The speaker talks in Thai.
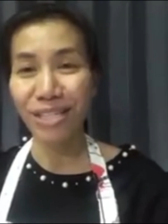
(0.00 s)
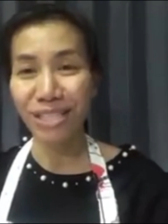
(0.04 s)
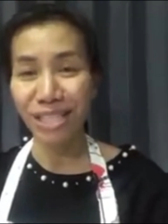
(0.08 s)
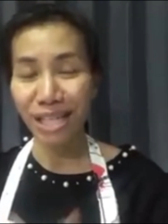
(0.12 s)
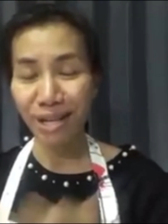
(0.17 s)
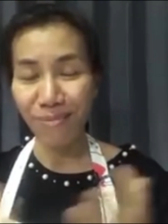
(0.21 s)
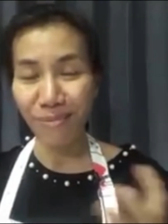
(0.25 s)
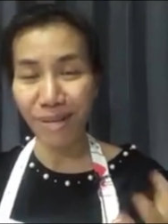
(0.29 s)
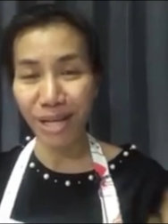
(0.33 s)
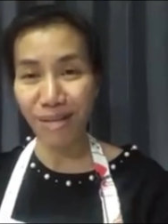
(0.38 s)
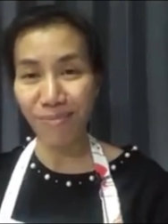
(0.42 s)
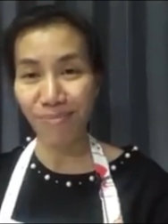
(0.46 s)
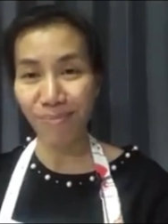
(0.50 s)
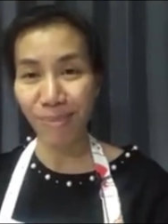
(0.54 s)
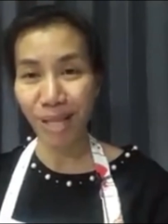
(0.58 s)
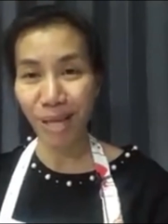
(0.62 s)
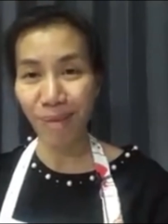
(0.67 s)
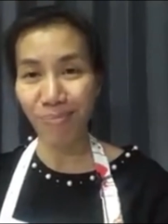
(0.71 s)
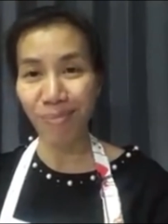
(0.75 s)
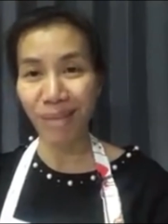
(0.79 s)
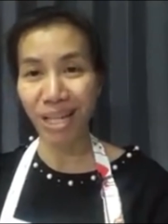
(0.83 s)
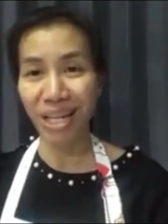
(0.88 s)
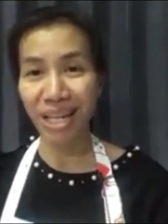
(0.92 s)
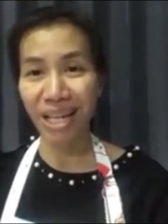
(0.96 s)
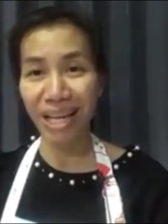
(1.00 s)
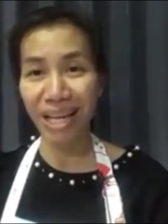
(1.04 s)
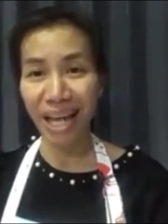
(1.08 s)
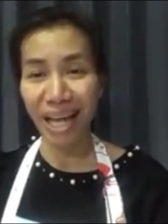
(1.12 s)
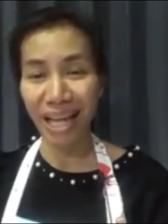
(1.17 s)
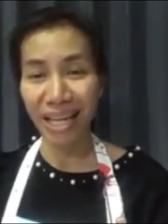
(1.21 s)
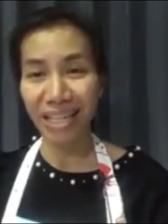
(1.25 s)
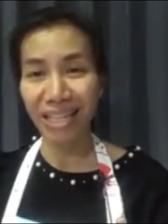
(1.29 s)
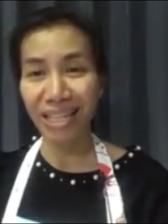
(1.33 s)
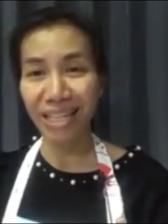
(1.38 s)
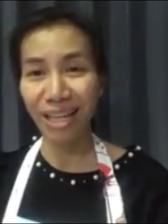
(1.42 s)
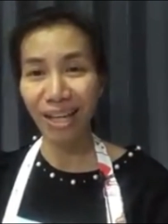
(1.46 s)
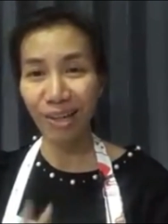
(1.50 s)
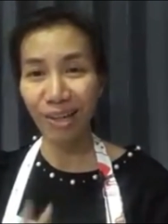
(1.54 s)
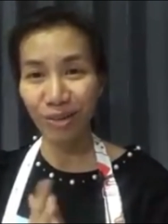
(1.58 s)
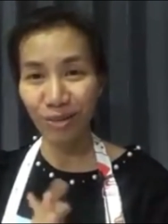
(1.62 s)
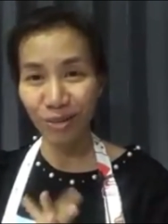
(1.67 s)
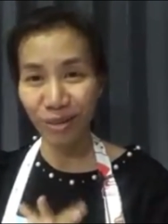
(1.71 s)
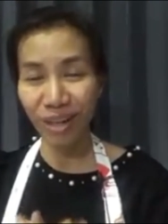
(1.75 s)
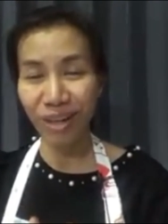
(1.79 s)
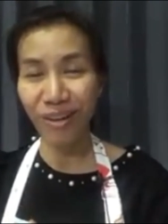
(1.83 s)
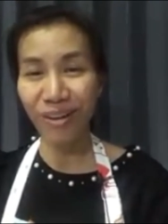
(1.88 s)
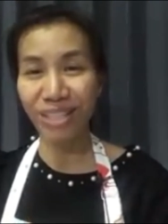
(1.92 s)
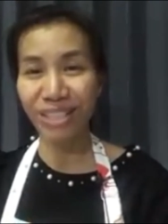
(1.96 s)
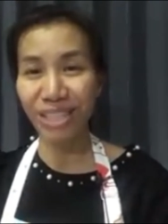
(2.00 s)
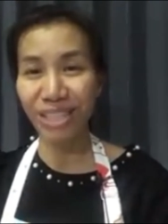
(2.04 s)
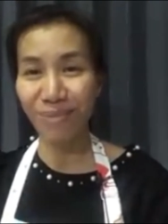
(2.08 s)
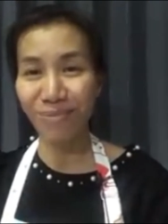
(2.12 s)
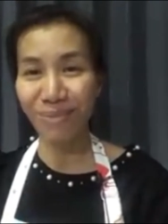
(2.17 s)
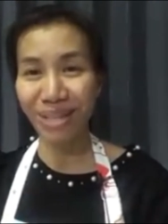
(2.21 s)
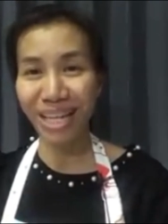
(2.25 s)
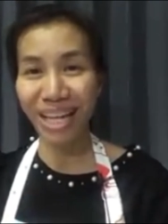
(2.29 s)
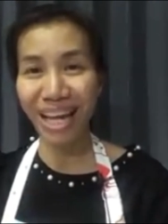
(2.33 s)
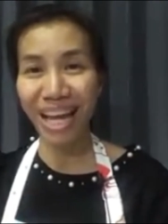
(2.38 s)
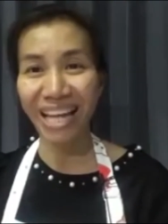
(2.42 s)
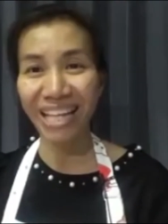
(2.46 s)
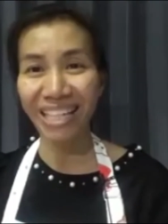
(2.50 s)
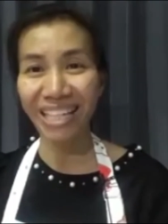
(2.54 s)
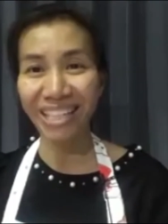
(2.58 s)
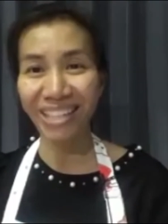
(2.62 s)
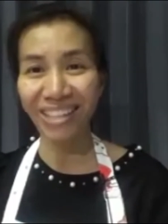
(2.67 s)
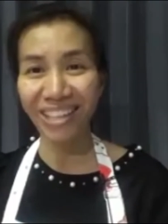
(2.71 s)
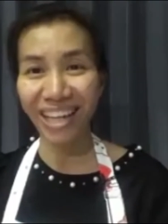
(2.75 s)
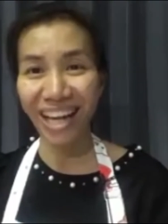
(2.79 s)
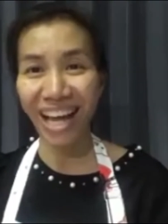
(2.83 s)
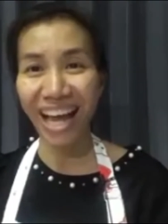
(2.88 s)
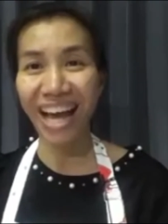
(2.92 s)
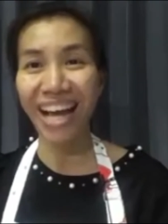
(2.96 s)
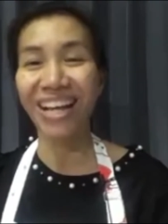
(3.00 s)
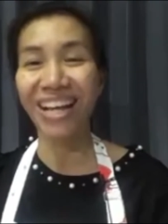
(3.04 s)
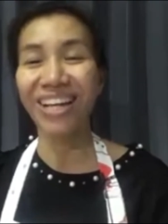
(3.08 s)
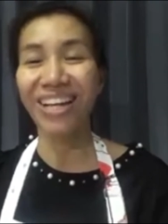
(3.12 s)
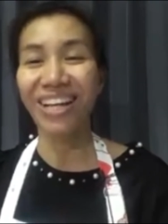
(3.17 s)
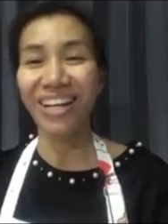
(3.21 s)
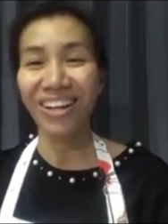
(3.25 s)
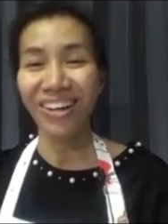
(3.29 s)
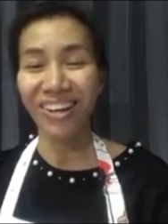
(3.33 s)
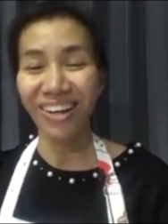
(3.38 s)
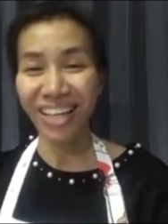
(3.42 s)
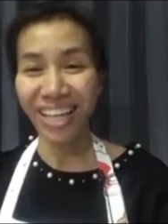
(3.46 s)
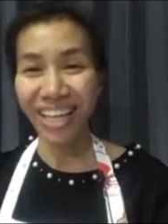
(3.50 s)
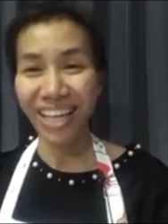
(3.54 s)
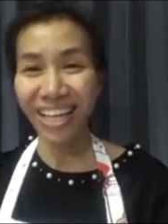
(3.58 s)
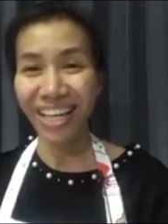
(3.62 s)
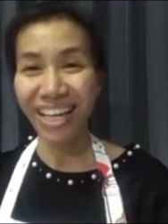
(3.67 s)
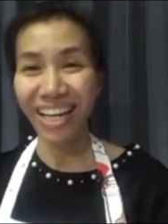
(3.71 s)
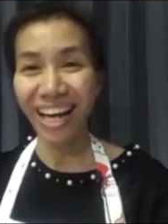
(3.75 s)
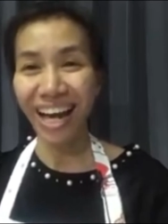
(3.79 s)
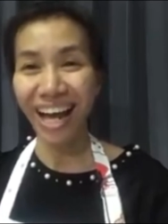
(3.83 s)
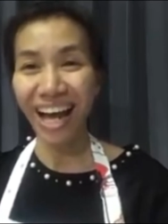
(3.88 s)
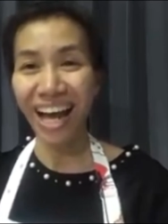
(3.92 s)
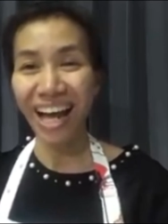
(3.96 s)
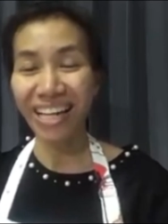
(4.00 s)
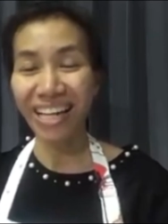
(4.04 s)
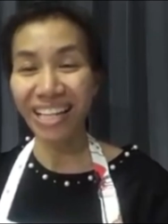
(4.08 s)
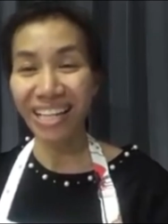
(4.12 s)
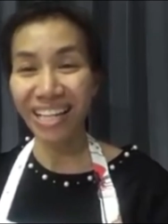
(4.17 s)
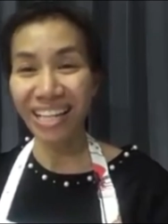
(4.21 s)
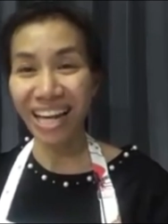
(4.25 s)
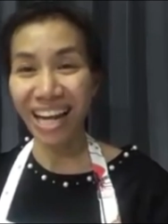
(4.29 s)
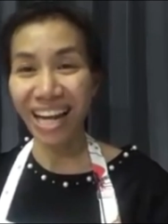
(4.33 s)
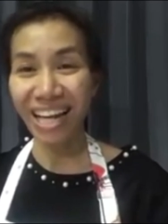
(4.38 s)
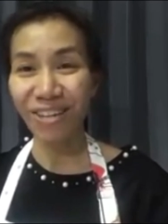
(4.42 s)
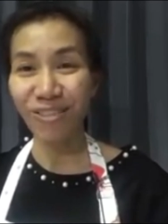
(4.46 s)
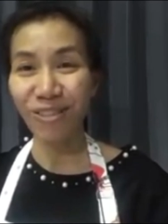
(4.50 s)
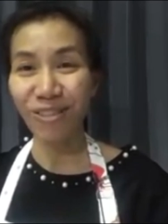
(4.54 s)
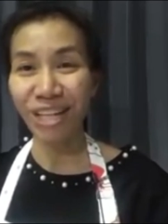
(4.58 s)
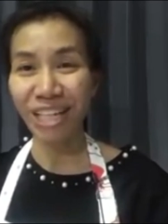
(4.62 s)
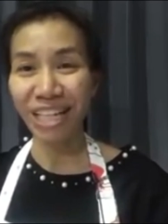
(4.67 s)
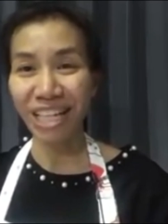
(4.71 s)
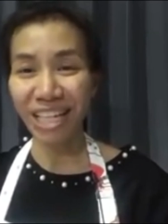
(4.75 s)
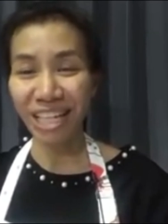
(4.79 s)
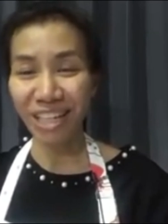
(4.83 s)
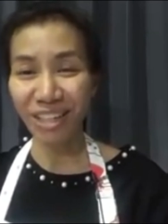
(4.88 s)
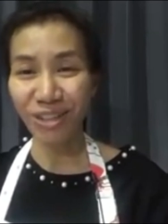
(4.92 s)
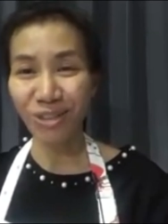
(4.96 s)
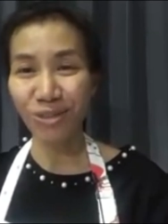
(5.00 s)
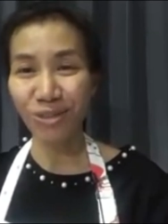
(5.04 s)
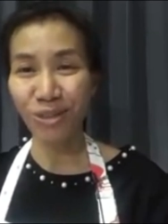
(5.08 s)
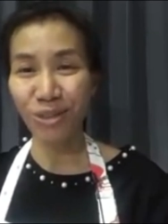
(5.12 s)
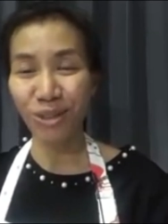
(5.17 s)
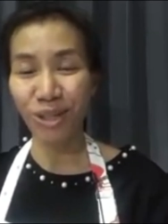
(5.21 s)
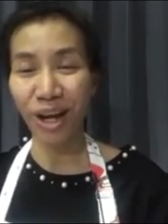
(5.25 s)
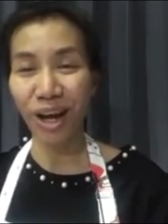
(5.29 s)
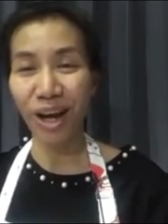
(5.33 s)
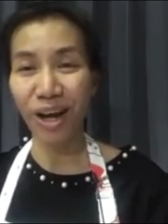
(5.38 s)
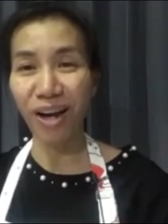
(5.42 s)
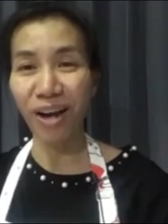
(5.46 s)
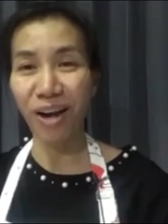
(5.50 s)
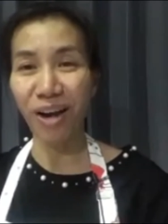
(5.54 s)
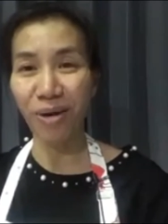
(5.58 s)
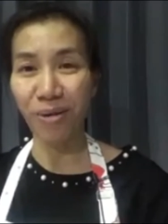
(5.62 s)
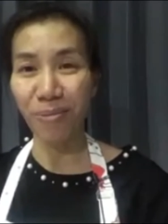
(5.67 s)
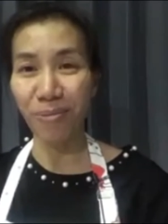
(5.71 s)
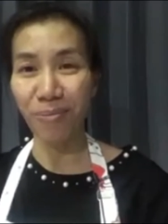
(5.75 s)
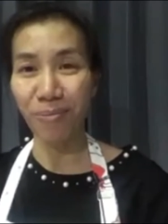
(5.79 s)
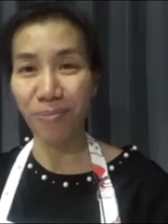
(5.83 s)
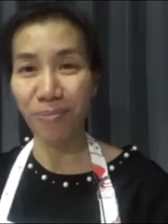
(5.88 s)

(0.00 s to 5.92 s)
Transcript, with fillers: จำคำศัพท์นั้นได้ง่ายขึ้นแล้วลูกเราก็จำได้ง่ายขึ้นด้วยค่ะโอเคนะคะถ้างั้นวันนี้ครูหมุนก็ขอ